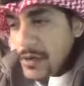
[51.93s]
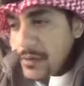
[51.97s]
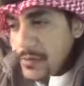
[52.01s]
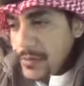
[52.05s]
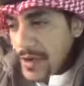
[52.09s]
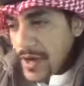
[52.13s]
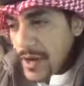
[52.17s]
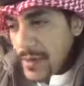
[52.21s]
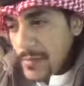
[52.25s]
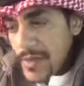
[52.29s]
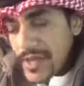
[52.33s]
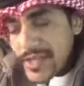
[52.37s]

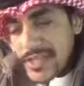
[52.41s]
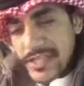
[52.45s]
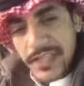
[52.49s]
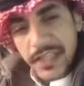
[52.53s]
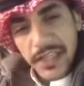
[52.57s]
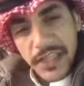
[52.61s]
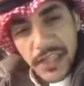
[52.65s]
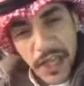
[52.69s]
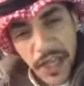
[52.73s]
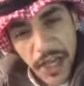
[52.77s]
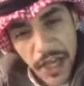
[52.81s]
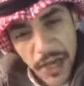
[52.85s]
من
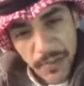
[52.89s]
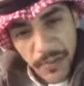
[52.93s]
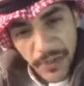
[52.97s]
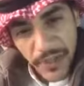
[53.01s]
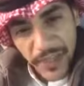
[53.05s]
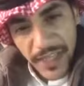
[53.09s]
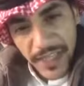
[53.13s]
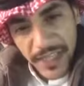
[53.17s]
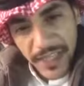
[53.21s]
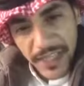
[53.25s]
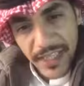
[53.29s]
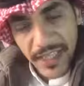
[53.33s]
المسجد غريب
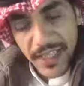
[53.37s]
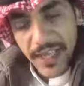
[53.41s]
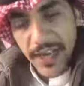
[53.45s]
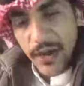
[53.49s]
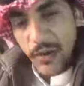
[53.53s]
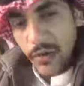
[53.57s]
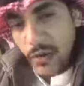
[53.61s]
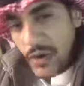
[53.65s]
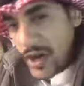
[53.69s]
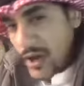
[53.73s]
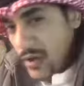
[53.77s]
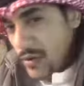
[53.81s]
عن الديرة
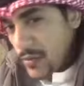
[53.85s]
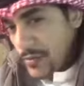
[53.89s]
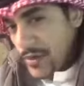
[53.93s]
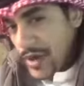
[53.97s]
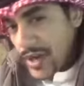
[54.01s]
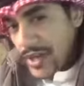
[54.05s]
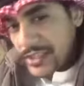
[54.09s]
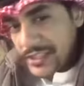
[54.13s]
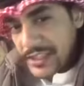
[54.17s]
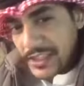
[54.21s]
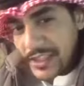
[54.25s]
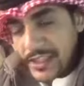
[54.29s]
وله
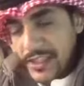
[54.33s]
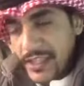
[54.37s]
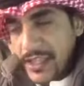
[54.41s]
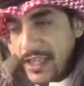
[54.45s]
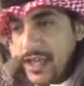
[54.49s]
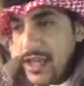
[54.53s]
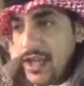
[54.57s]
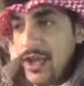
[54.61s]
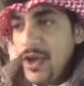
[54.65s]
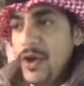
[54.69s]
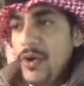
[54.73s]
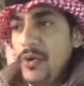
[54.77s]
من
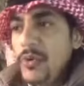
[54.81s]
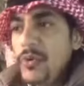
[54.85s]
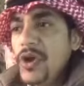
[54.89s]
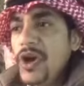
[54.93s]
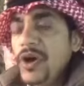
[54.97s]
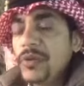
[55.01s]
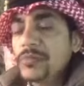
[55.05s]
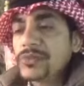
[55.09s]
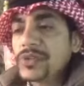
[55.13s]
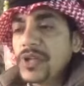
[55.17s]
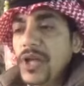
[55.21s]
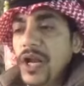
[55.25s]
الجدة
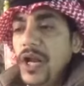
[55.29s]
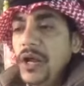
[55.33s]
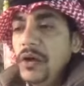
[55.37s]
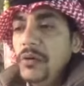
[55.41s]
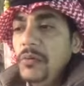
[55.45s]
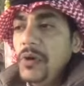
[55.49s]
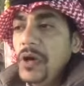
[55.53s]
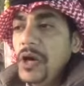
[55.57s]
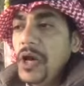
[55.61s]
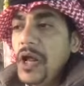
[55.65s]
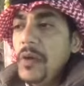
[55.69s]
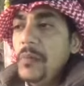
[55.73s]
ويوم طلع
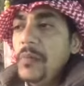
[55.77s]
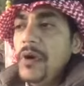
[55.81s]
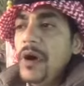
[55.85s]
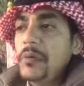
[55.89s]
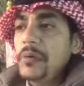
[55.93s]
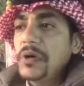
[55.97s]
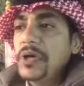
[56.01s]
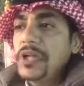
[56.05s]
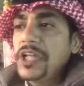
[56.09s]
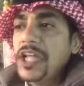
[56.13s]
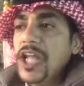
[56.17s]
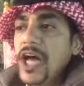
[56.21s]
وأن
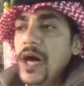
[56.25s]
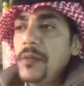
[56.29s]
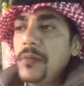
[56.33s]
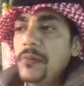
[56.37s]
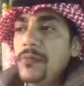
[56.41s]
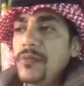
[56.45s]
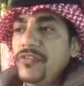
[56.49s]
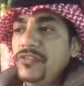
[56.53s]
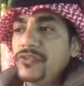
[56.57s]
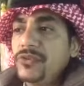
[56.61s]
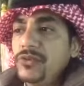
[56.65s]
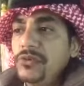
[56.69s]
الباب قدامه
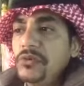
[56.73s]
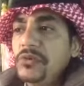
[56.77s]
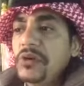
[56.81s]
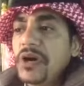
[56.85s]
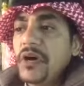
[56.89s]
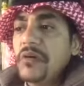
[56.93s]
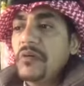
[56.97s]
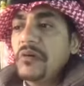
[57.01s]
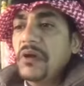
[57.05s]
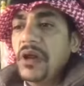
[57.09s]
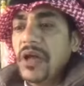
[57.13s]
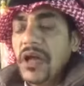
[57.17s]
مفتوح
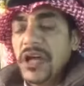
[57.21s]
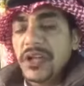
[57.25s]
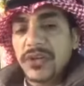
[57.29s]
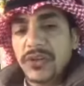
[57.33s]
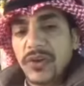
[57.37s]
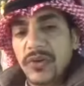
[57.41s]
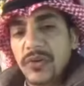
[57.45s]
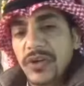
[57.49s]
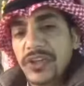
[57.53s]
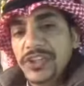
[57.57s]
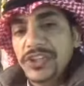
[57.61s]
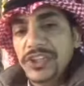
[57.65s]
كان والله
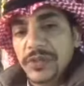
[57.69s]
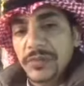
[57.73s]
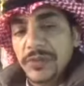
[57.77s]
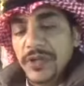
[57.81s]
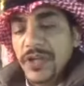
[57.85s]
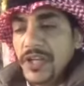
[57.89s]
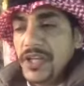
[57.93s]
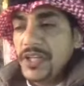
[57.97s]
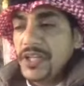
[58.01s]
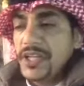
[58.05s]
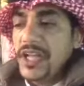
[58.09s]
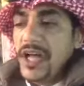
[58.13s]
يدخل وأن
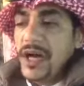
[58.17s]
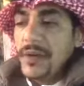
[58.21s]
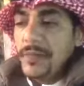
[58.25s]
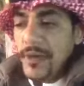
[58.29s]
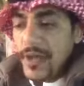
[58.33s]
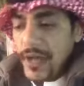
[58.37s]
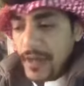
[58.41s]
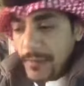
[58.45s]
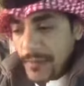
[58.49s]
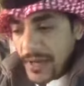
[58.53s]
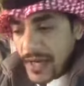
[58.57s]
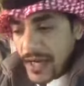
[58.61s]
جميل
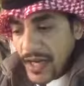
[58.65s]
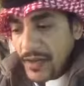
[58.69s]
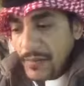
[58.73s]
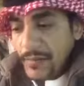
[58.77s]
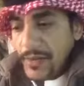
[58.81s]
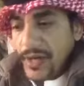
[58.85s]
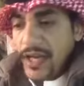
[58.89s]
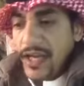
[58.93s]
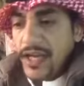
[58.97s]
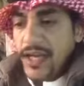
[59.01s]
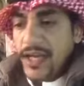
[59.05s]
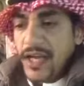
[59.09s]
قدامه يا
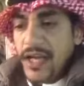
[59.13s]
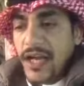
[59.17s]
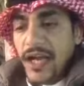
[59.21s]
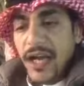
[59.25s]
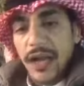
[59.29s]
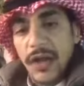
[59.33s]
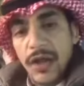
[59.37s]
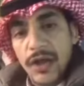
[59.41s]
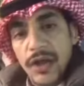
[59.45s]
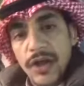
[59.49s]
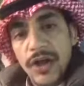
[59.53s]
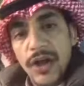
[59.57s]
مرحبا حياك
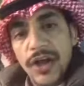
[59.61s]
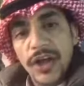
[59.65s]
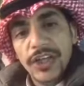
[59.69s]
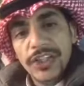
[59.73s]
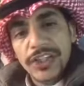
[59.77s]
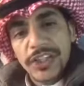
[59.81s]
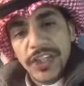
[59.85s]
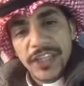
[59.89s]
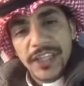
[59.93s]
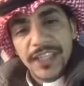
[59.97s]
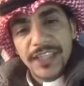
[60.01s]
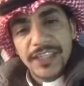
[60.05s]
الله
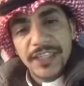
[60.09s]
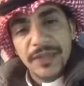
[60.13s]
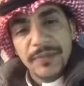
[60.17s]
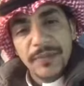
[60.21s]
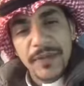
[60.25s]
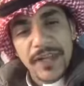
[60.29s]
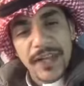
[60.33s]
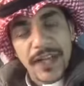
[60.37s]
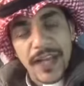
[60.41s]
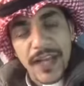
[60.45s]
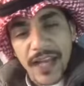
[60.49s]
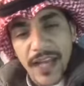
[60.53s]
انشد
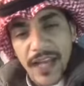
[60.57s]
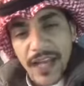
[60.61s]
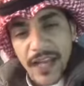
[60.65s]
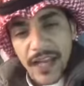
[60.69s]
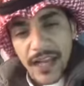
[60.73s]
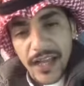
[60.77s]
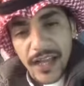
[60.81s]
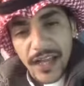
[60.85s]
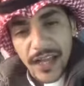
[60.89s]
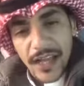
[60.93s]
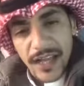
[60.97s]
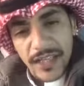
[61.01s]
جميل قال
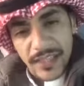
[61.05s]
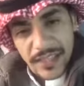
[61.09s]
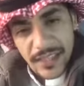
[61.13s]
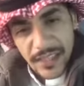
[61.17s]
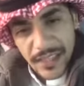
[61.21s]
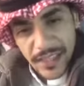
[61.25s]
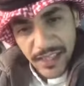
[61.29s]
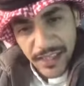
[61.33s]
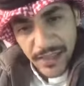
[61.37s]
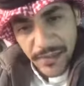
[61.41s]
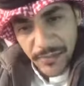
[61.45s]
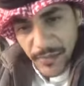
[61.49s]
لها
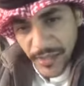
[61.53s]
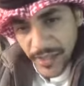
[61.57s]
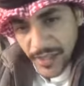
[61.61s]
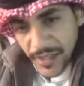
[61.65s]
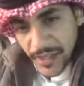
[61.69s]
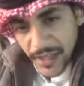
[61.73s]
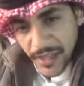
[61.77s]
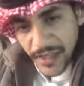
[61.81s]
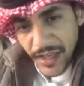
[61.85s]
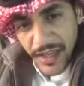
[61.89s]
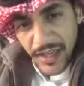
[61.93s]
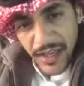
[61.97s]
أنت
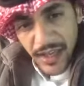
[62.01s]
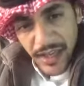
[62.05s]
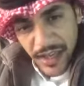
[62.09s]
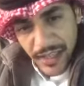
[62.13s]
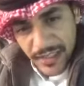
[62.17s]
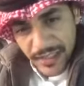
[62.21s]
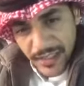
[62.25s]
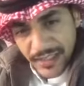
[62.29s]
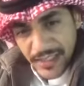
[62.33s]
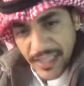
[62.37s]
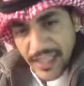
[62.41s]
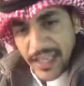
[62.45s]
ما
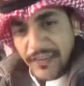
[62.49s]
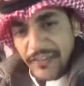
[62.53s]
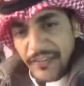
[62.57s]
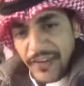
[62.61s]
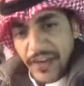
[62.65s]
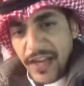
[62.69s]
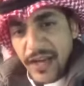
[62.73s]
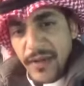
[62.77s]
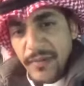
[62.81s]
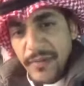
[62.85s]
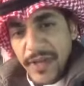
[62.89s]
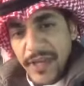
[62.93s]
أنت تعرف
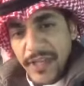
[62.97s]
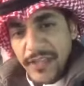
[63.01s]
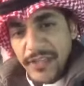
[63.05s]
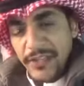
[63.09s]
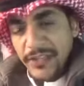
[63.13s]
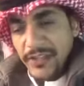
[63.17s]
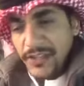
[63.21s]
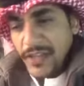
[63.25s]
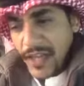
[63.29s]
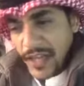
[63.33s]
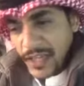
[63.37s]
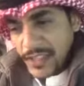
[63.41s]
راعي البيت
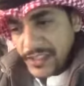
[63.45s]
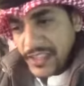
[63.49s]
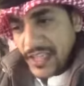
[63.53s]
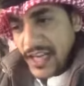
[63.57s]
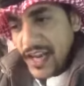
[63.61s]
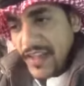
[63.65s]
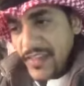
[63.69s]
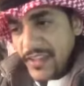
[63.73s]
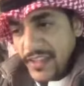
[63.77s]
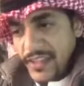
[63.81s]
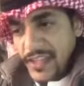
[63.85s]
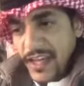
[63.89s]

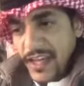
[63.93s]
الرجال هذا